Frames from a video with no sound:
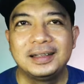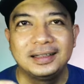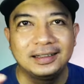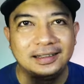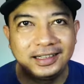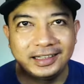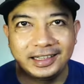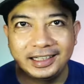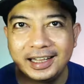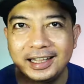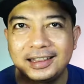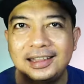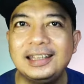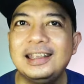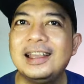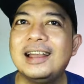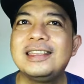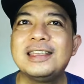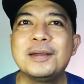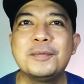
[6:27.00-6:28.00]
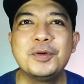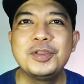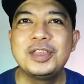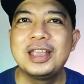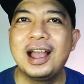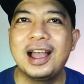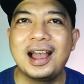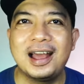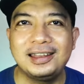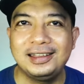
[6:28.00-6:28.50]
ini tiga-tiganya
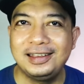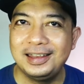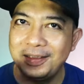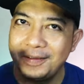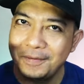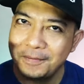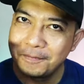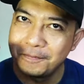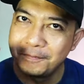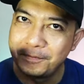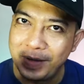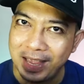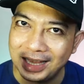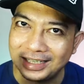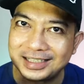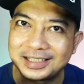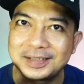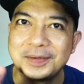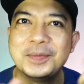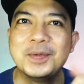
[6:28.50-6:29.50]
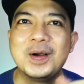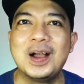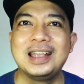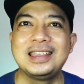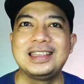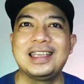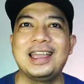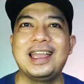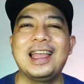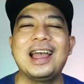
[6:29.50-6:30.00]
bujangan ini best
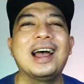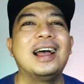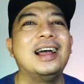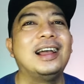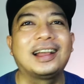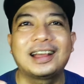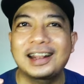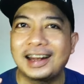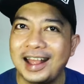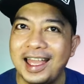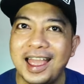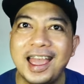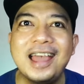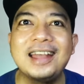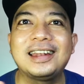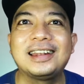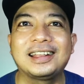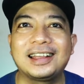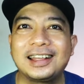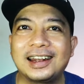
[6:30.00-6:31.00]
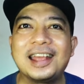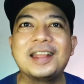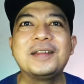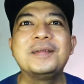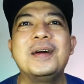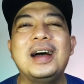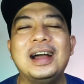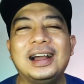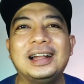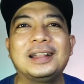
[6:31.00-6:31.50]
semuanya ya. Keren, keren
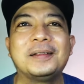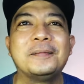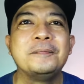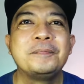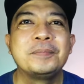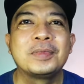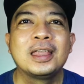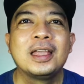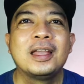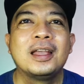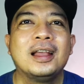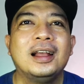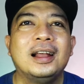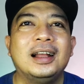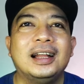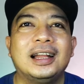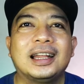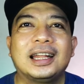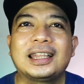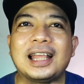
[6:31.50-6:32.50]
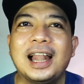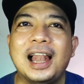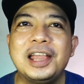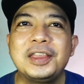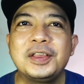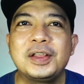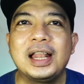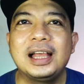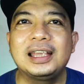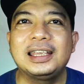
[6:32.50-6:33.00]
banget. Kita
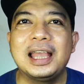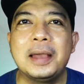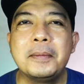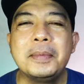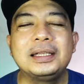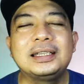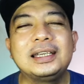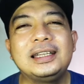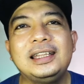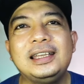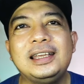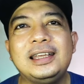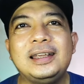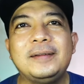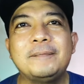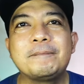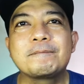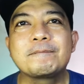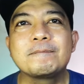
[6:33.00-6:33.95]
lanjut lagi habis ini.